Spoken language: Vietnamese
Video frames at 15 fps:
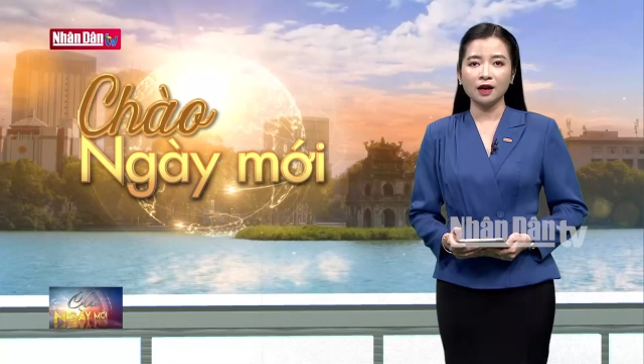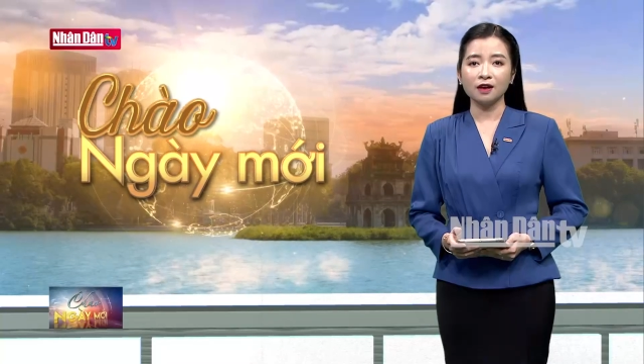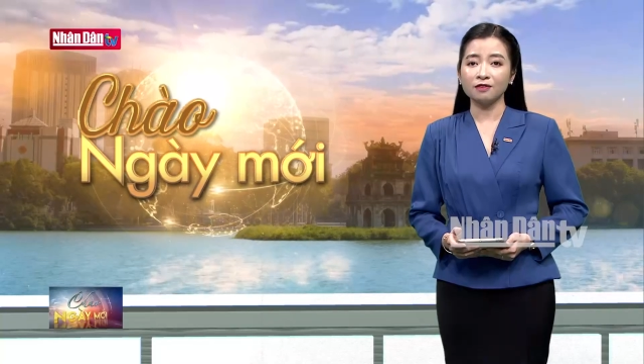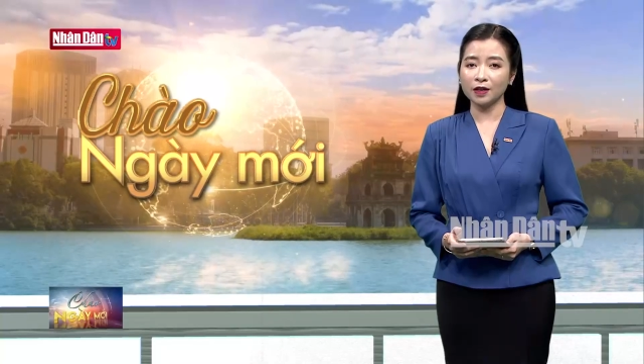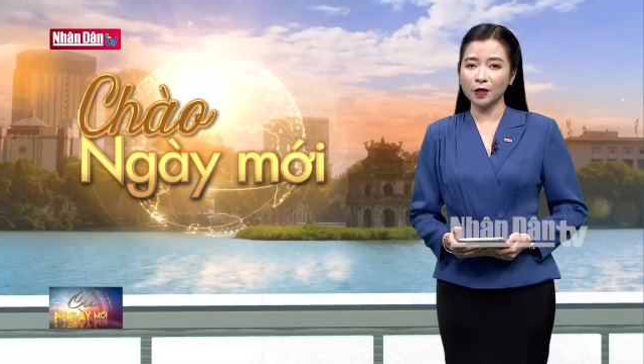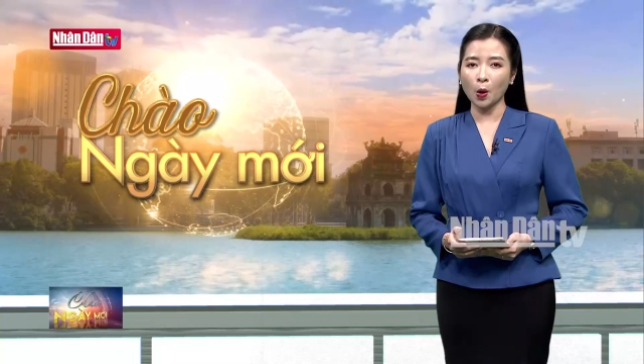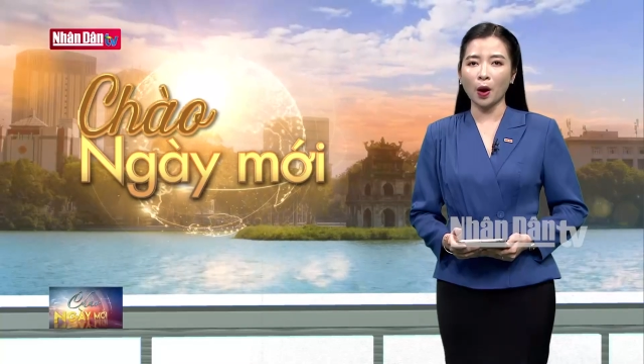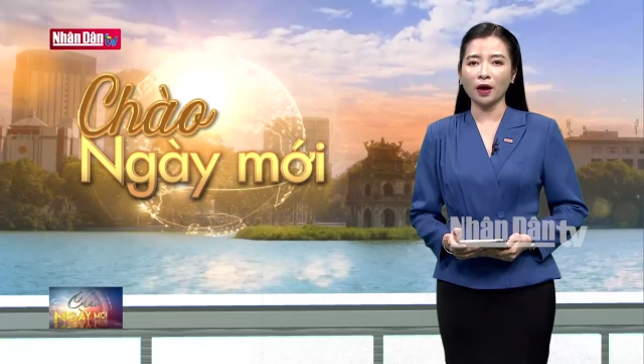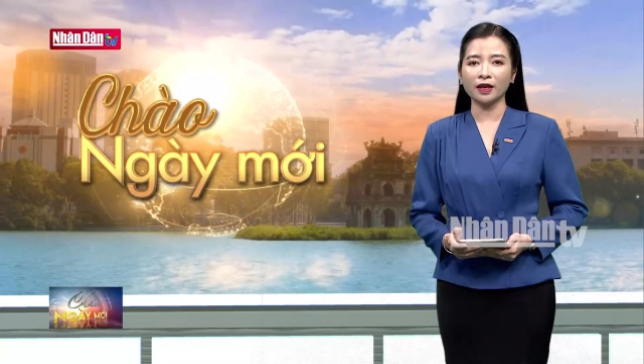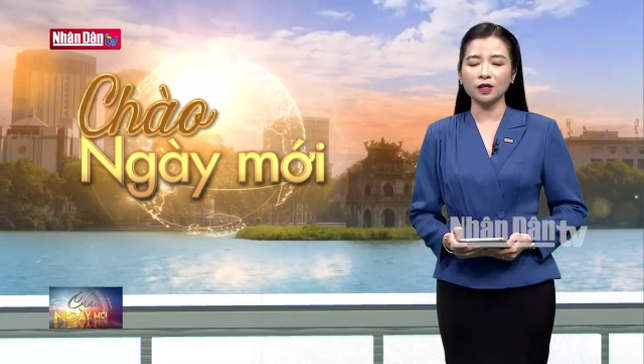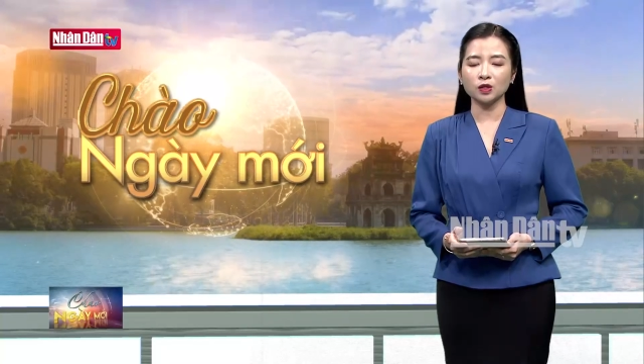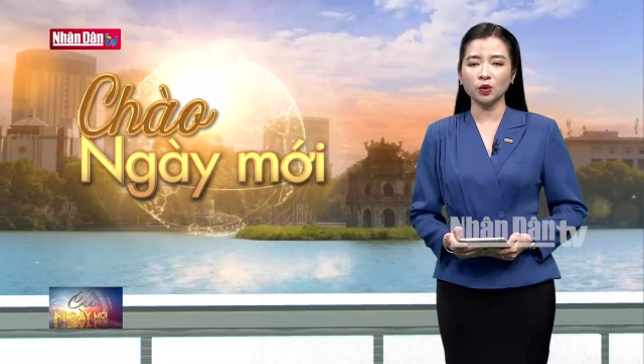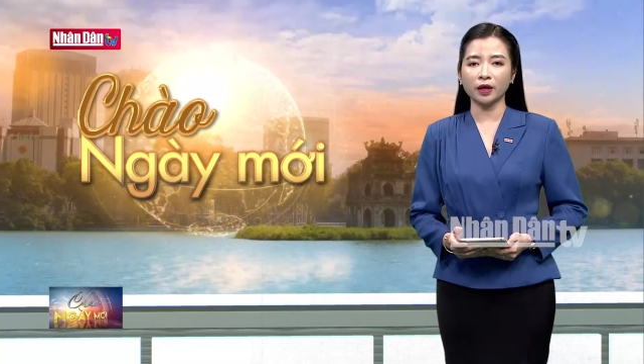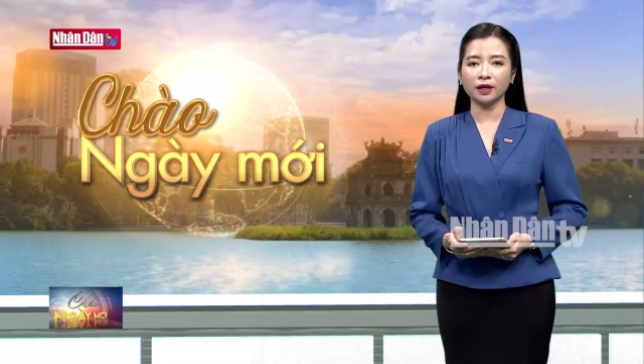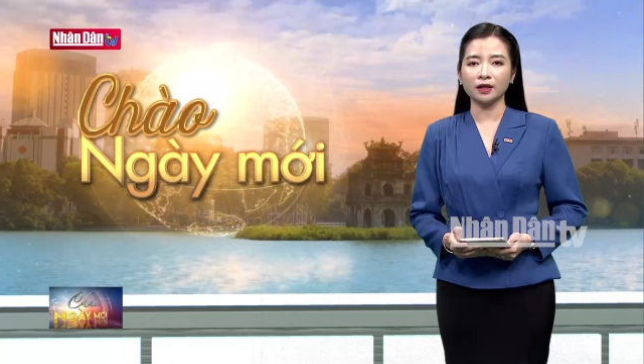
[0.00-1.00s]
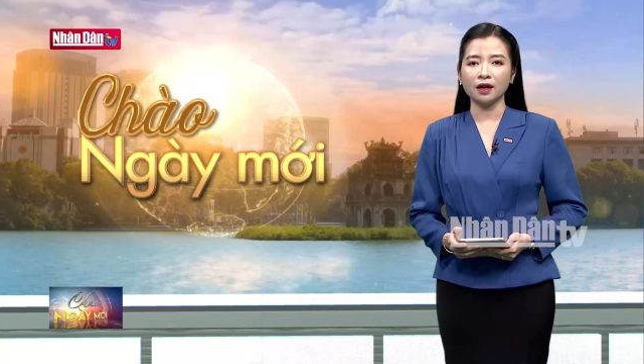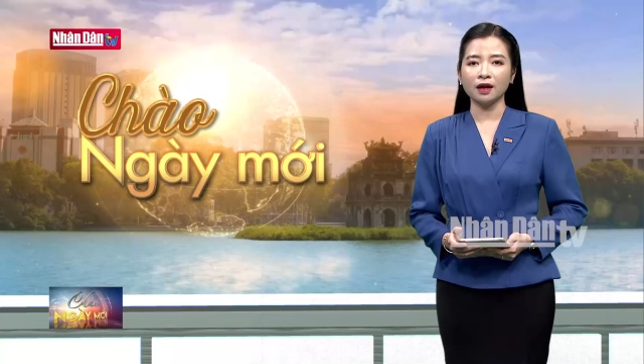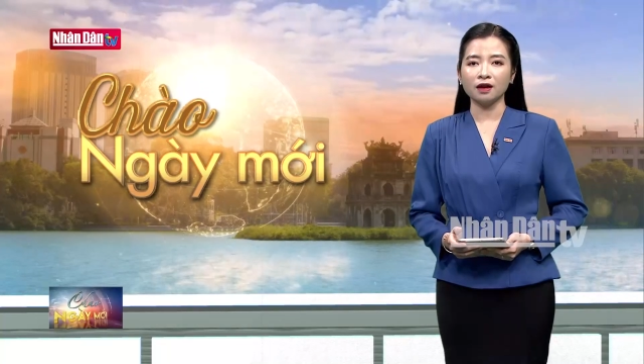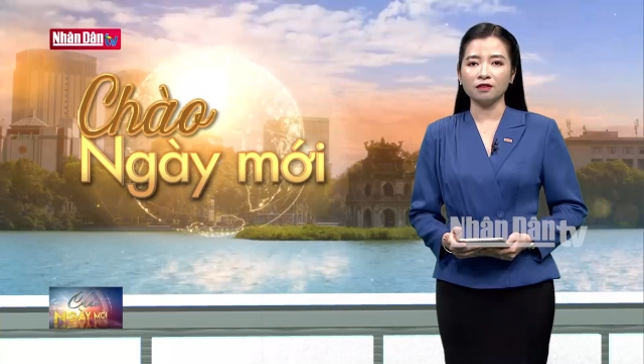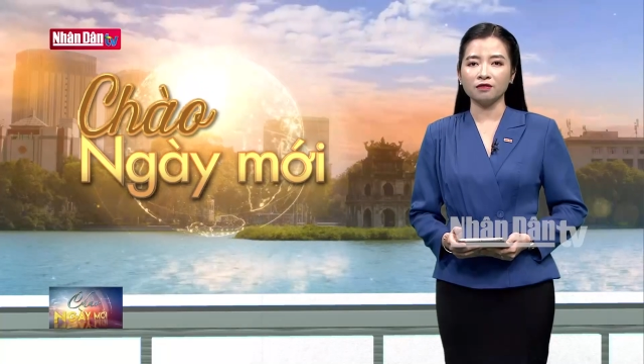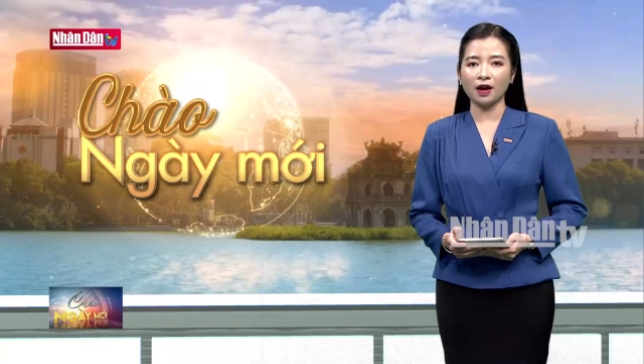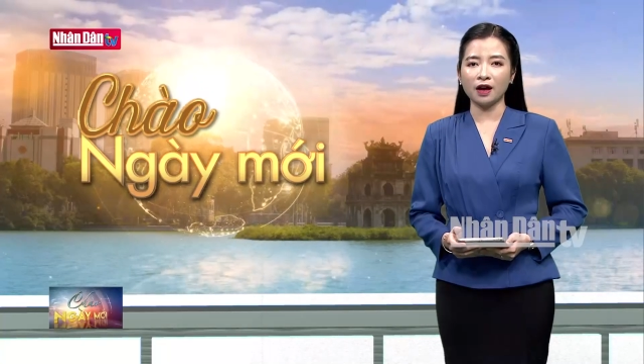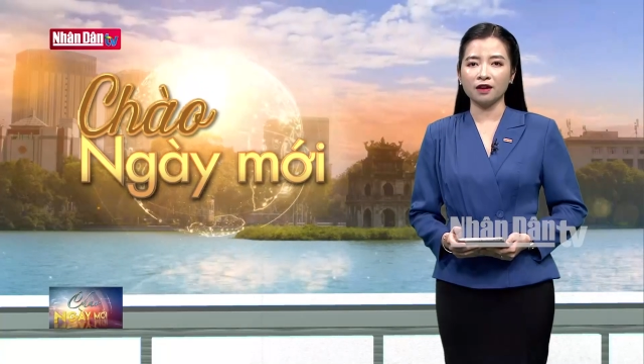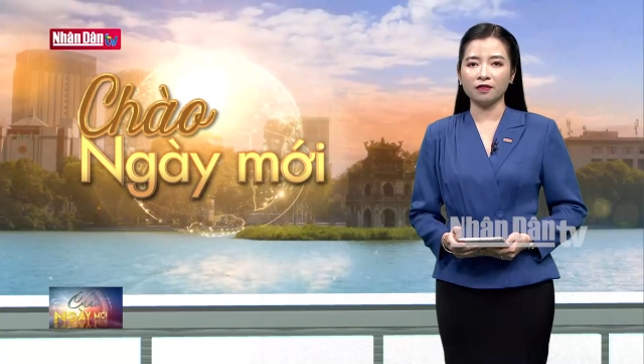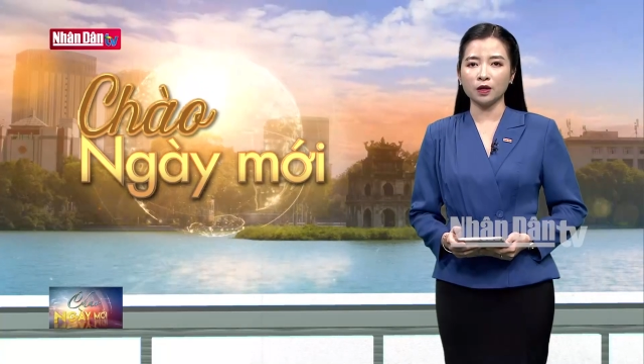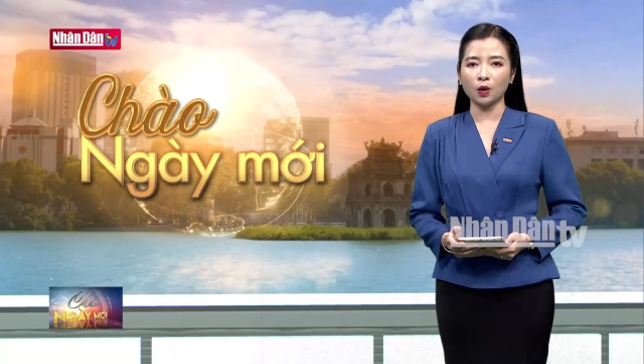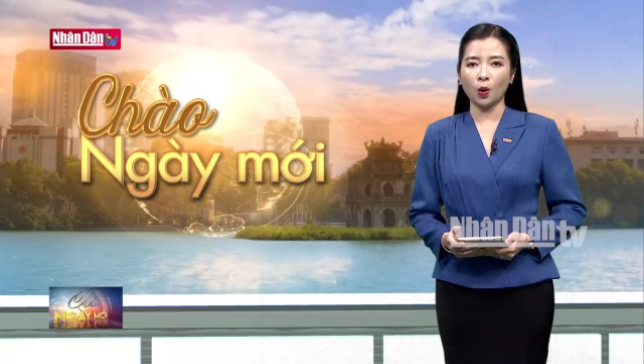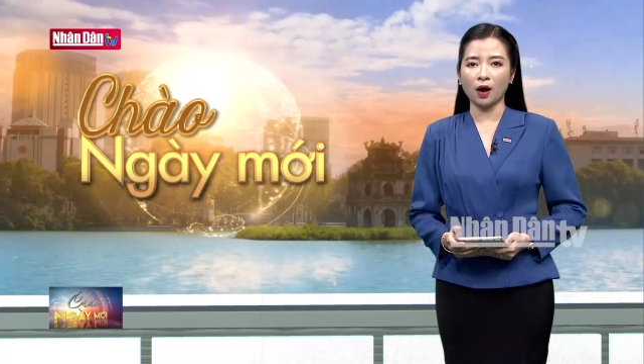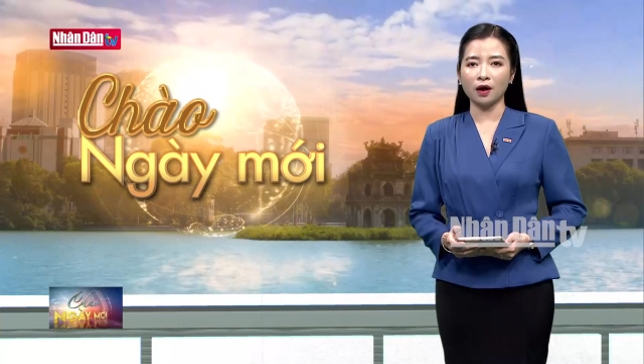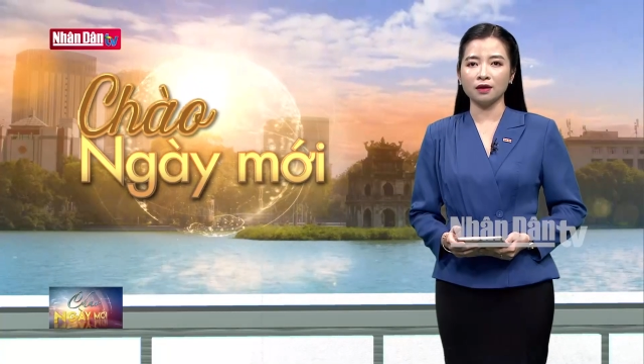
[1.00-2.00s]
văn hóa kinh doanh và văn
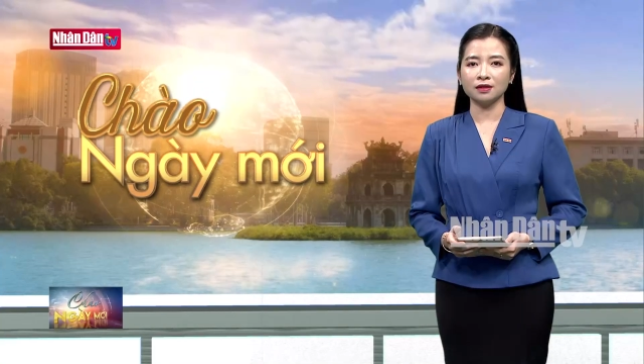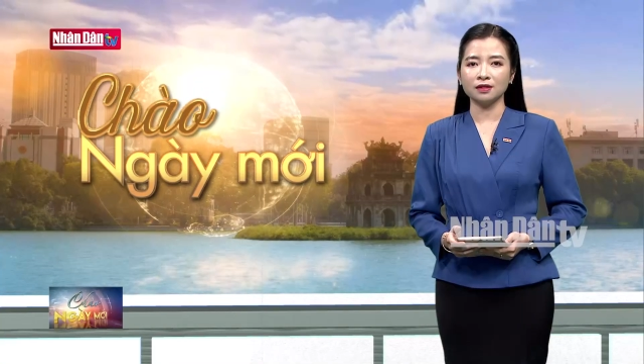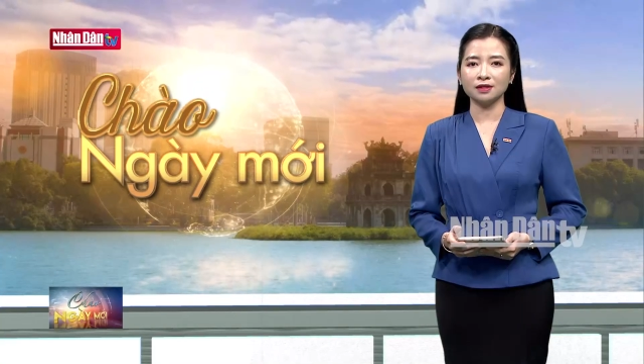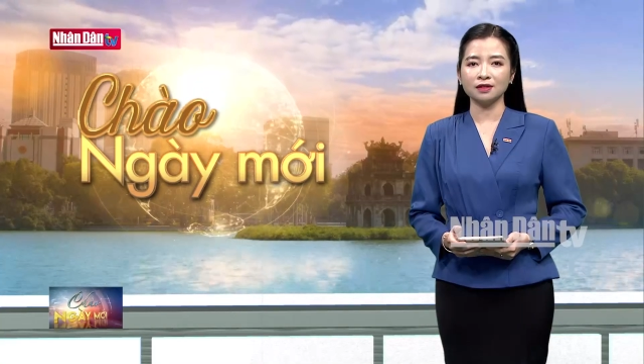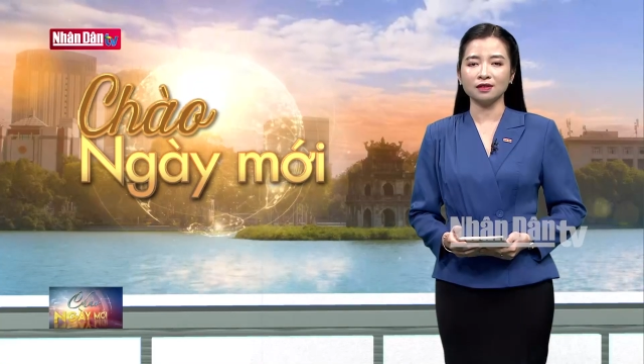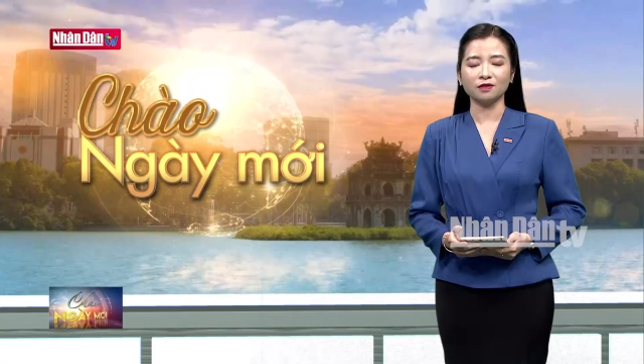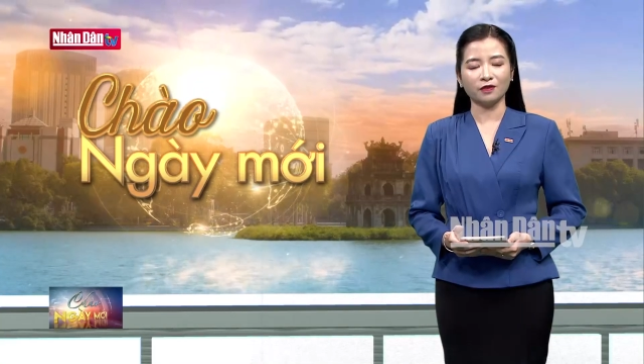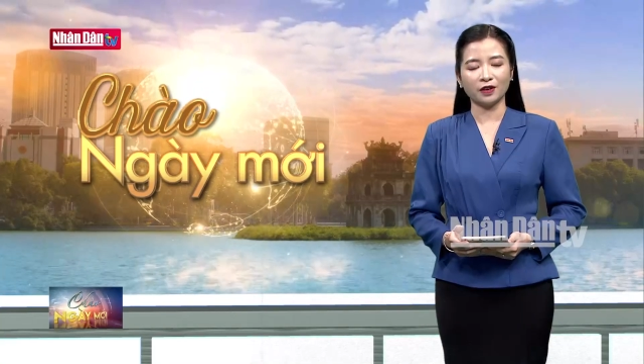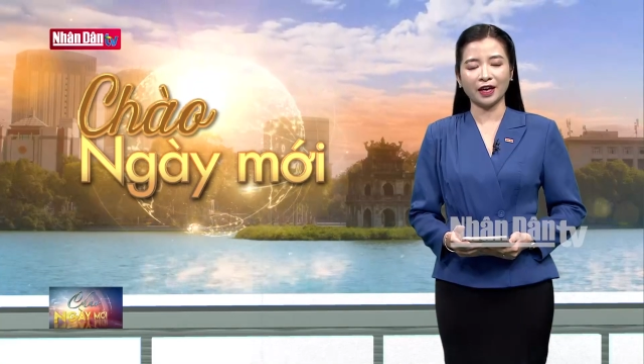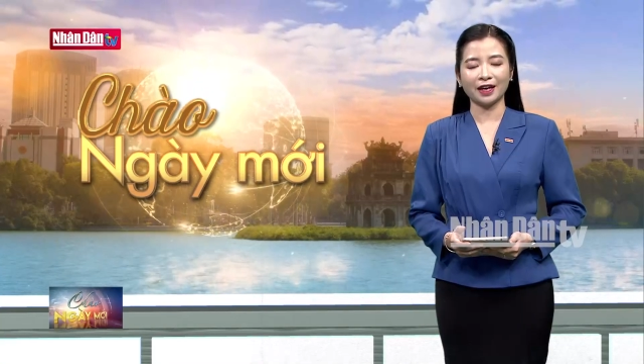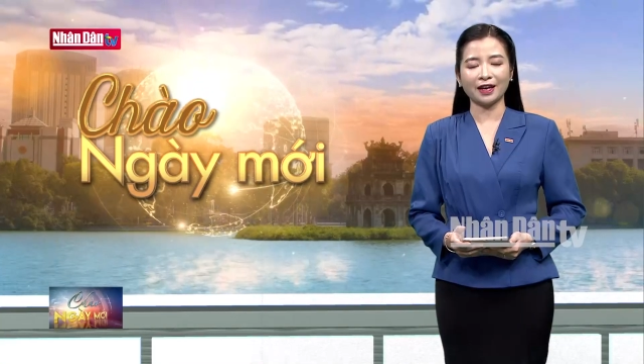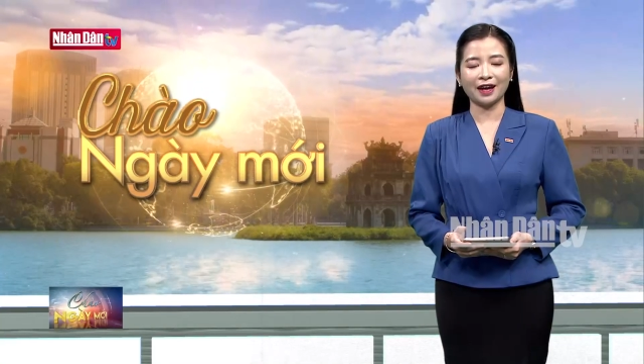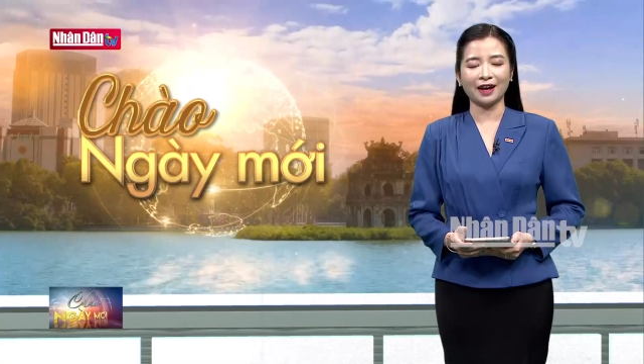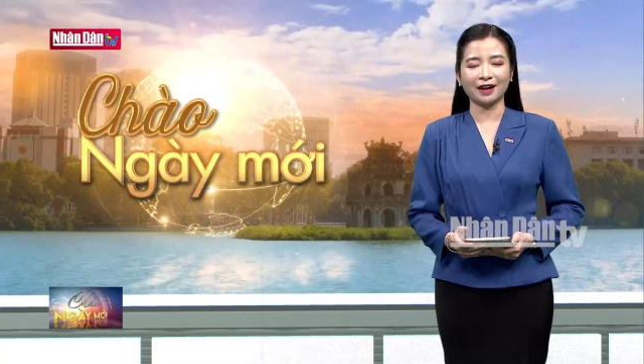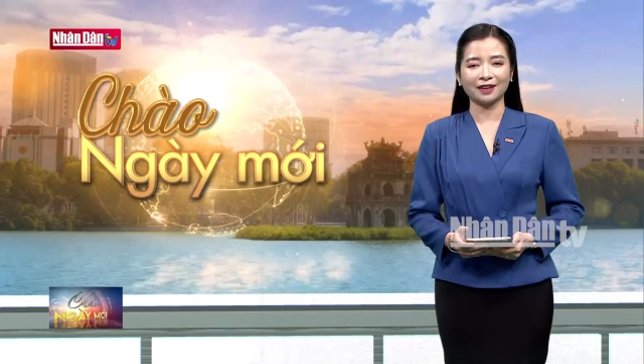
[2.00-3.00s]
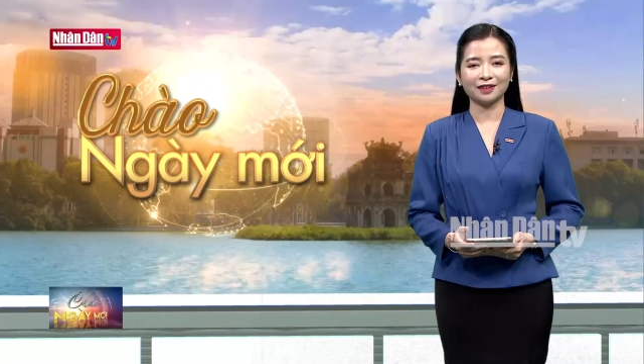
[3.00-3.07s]
hóa ứng xử với khách hàng.